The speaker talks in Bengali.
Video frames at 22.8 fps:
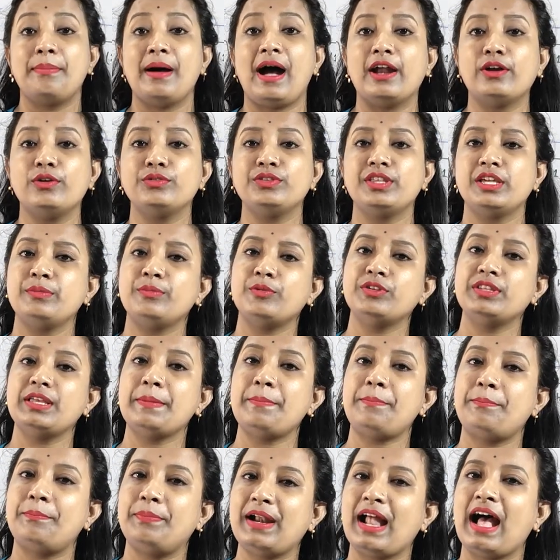ভারতের মধ্যে
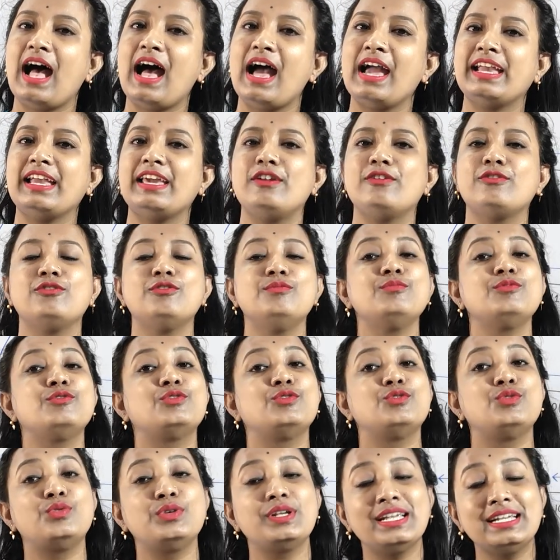প্রায় এরকম
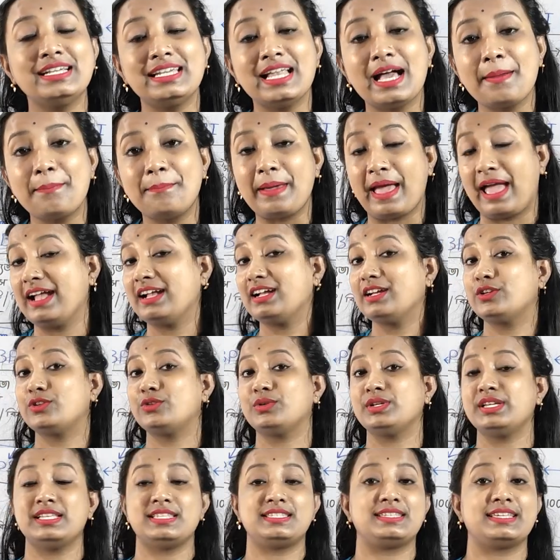কুড়িটা ব্যাংক
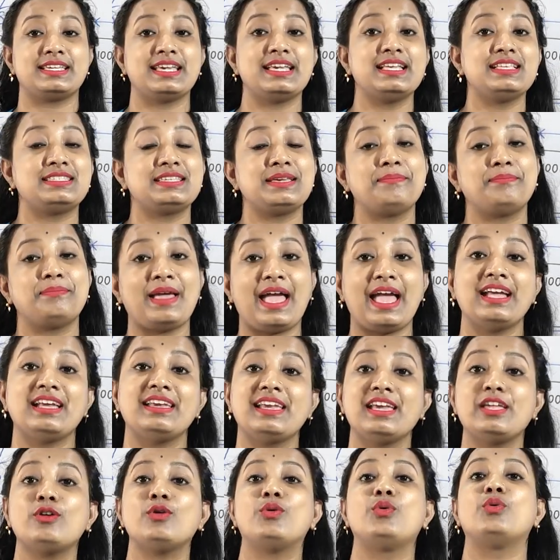রয়েছে যে
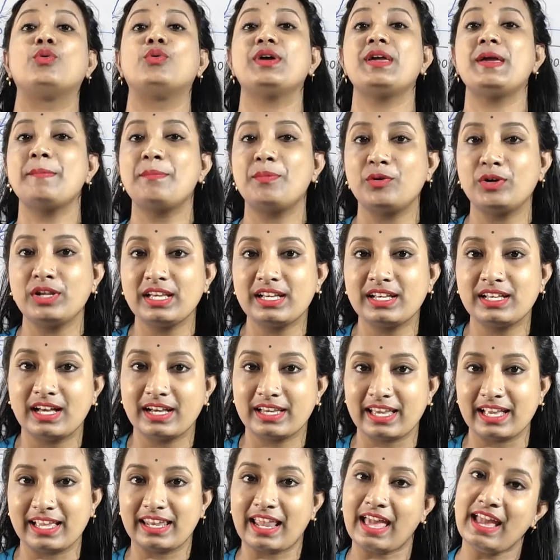ব্যাংকের হয়ে পরীক্ষা
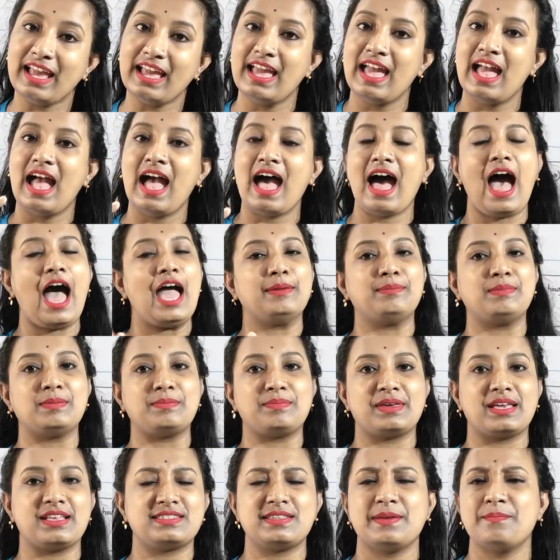কে নেয়
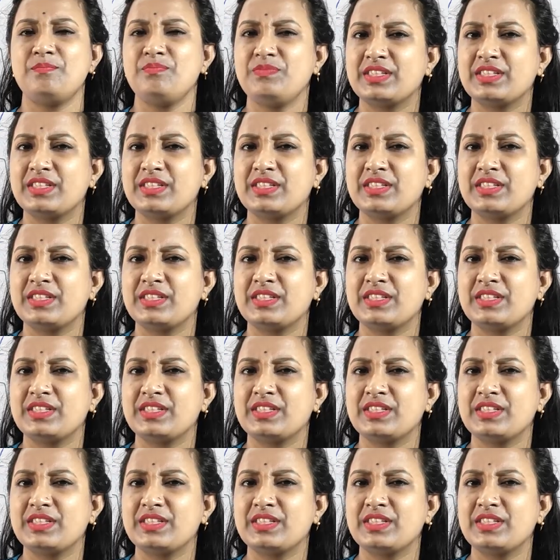আইবিপিএস